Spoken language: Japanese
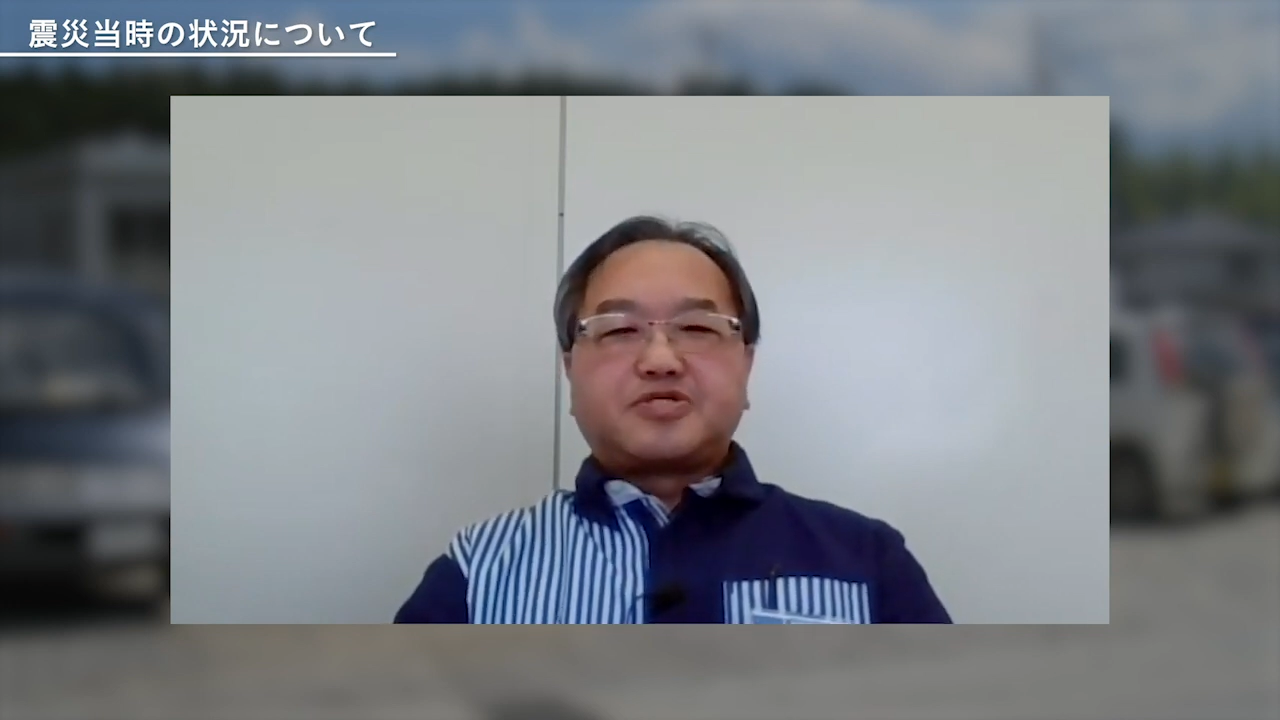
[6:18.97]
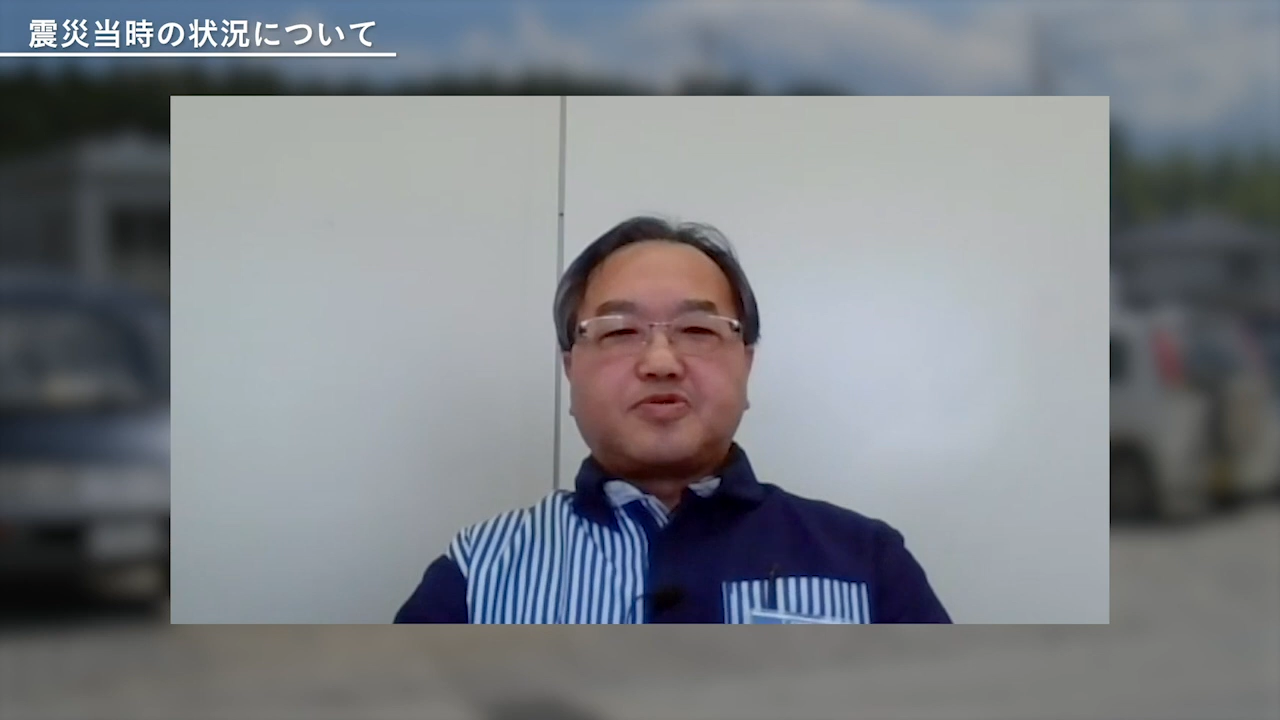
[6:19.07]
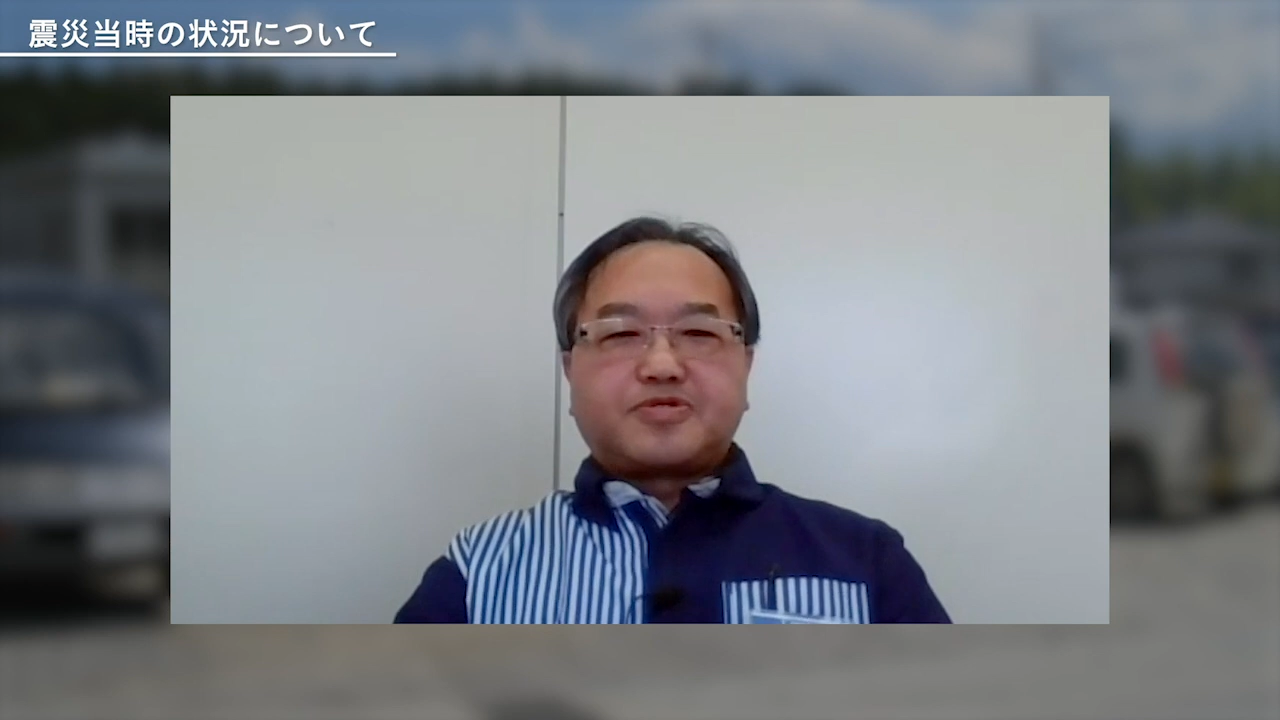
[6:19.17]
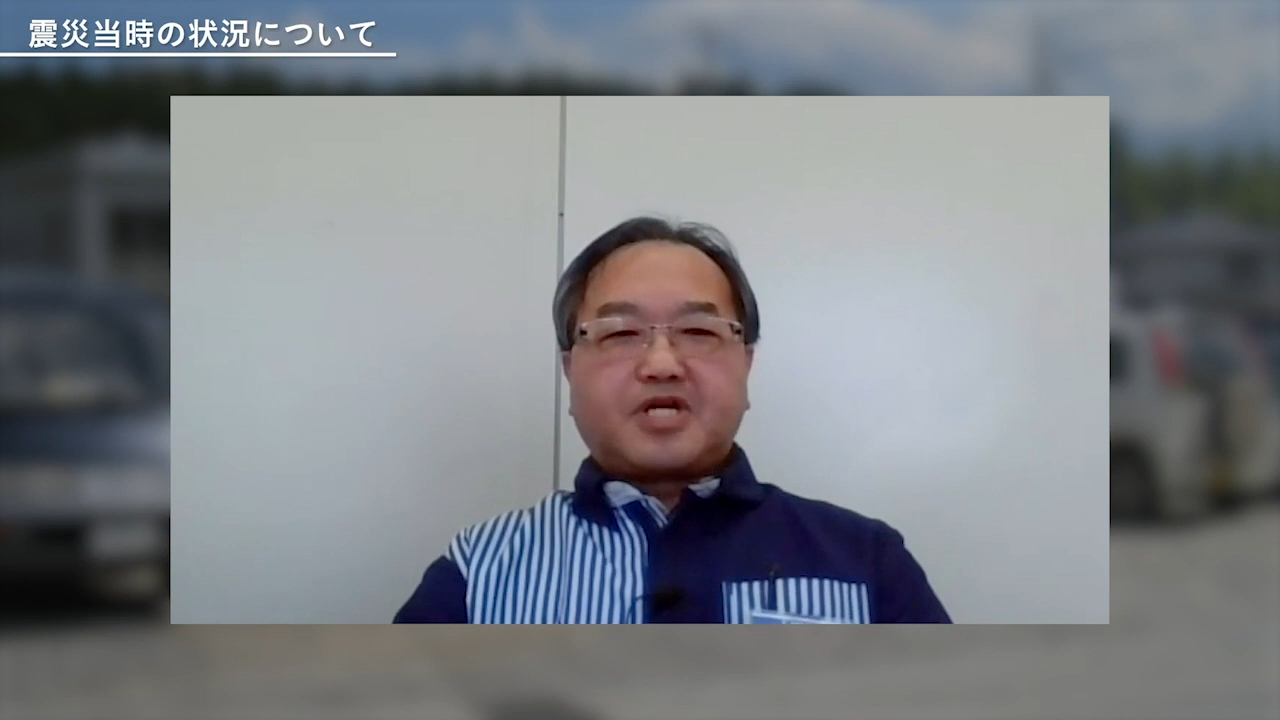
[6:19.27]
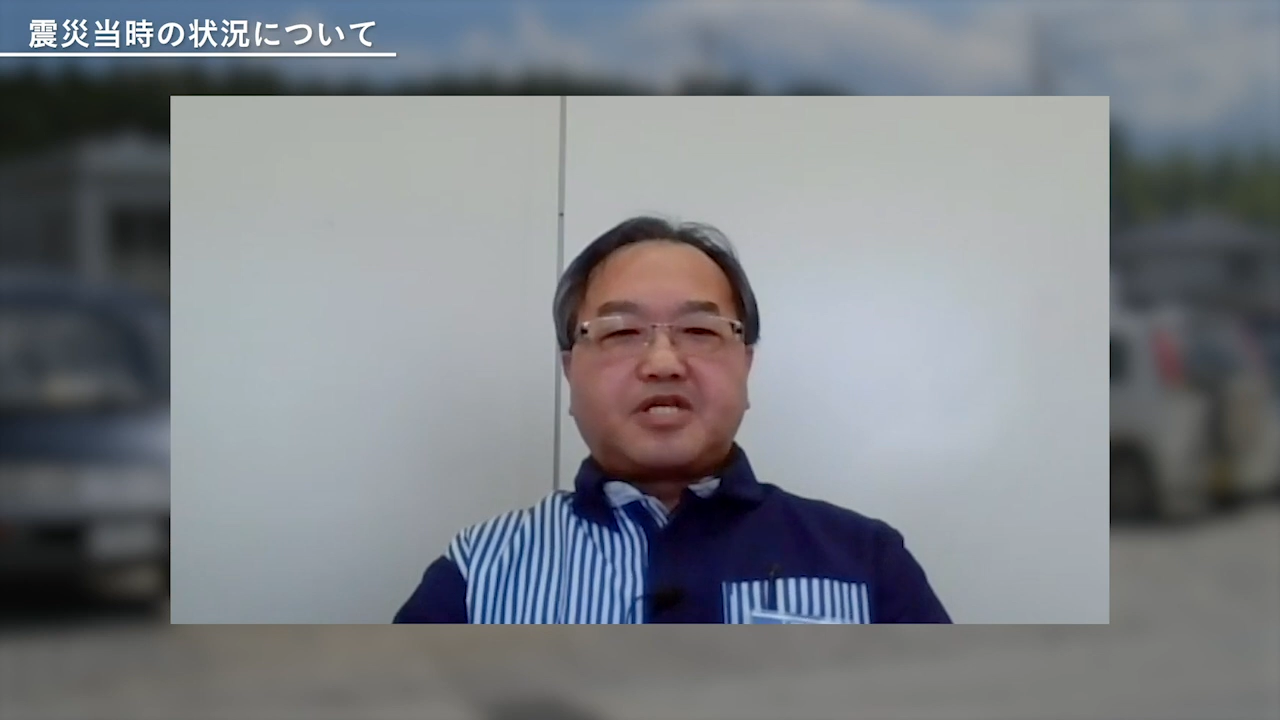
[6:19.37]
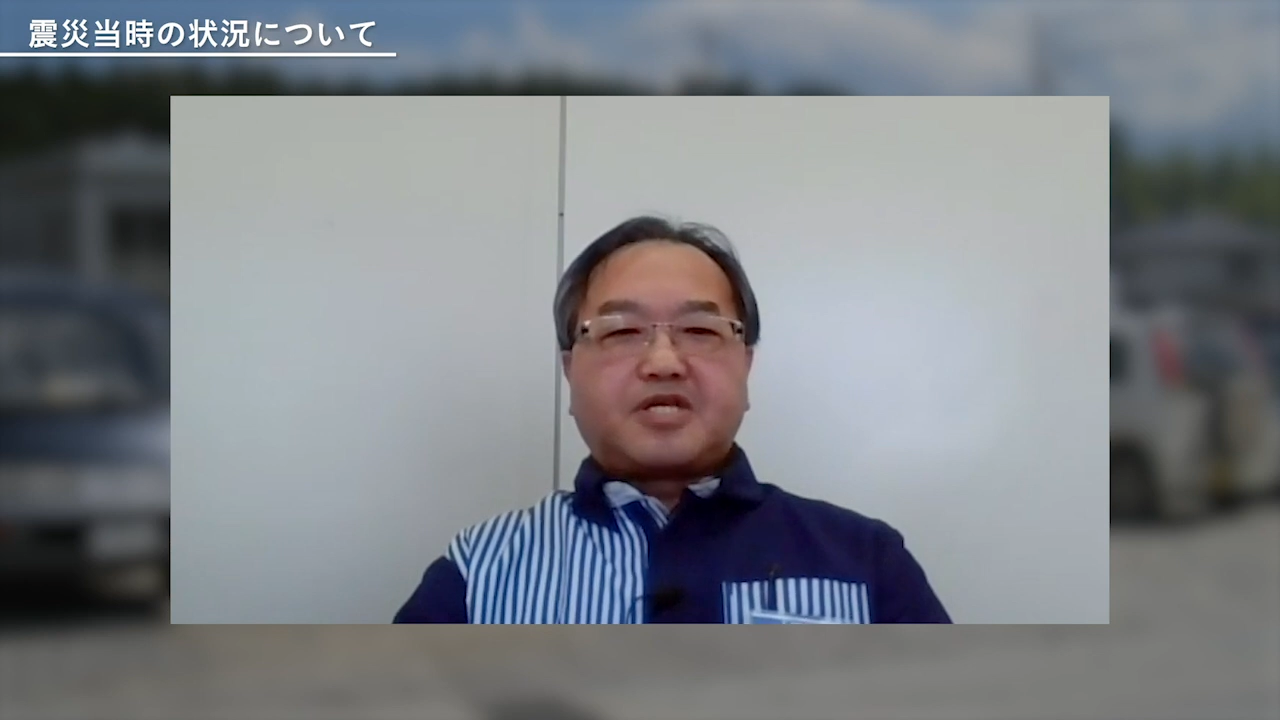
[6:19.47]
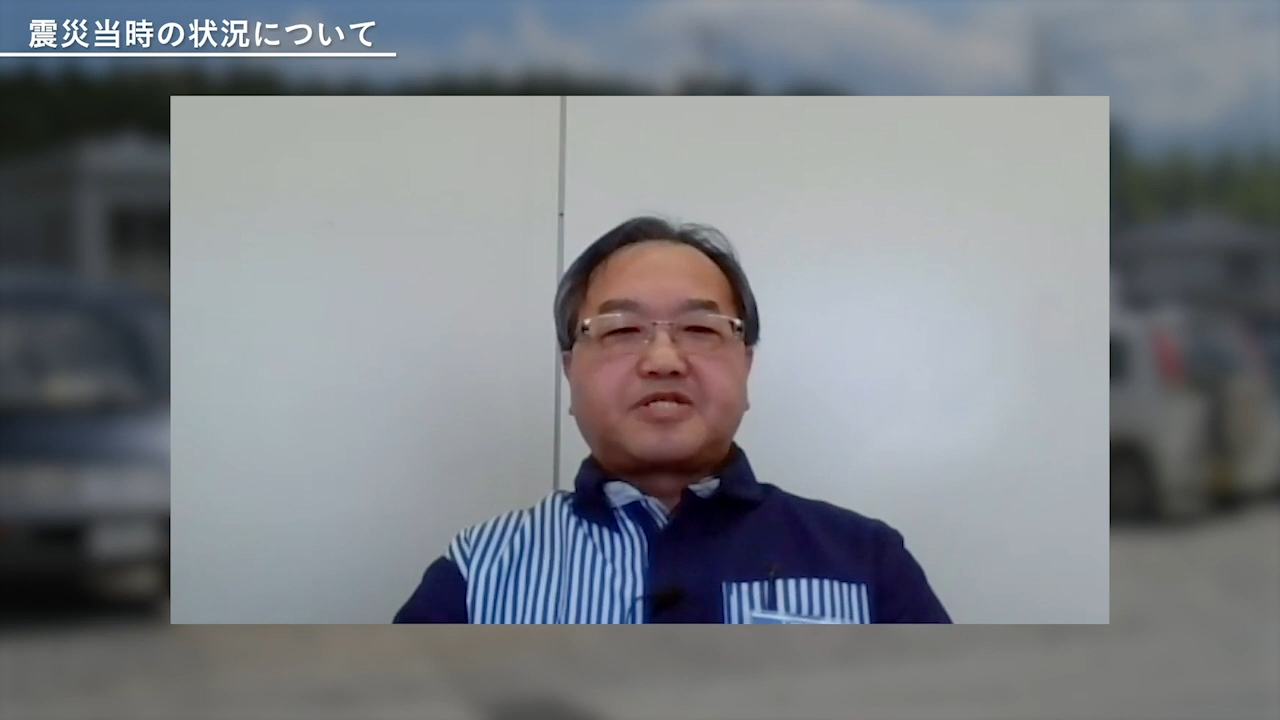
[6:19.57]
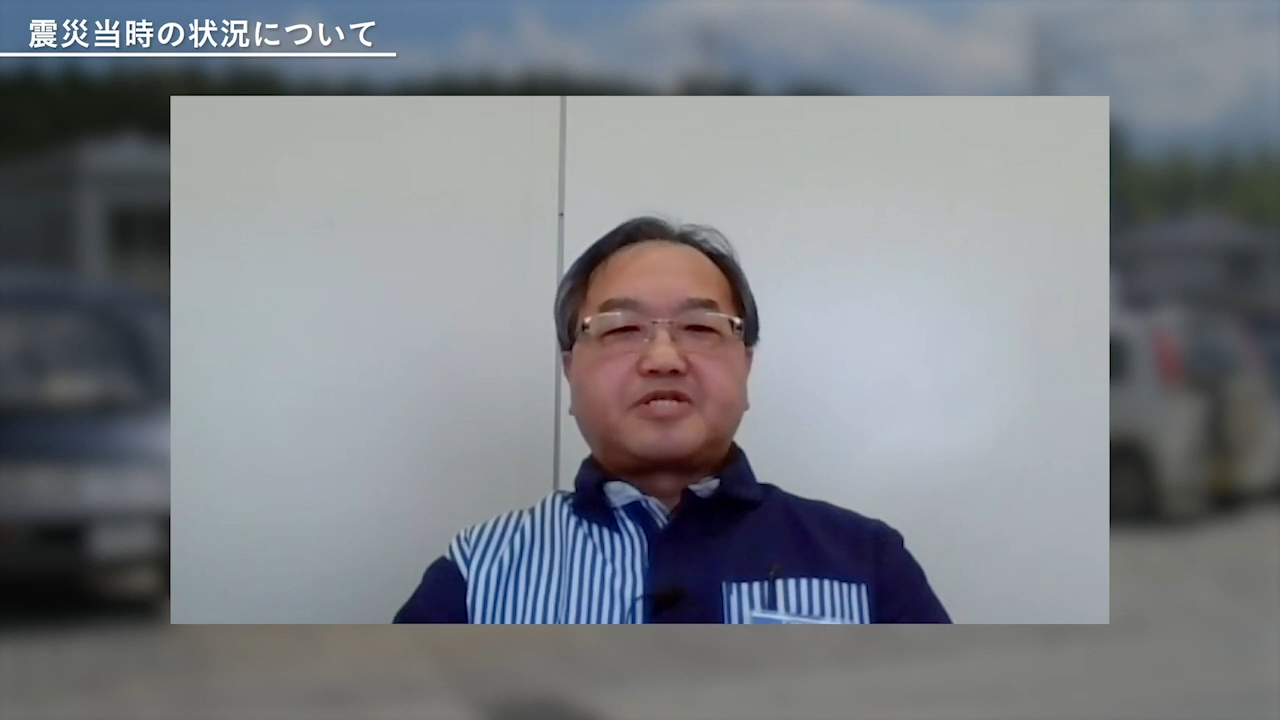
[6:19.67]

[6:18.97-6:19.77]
状態だっ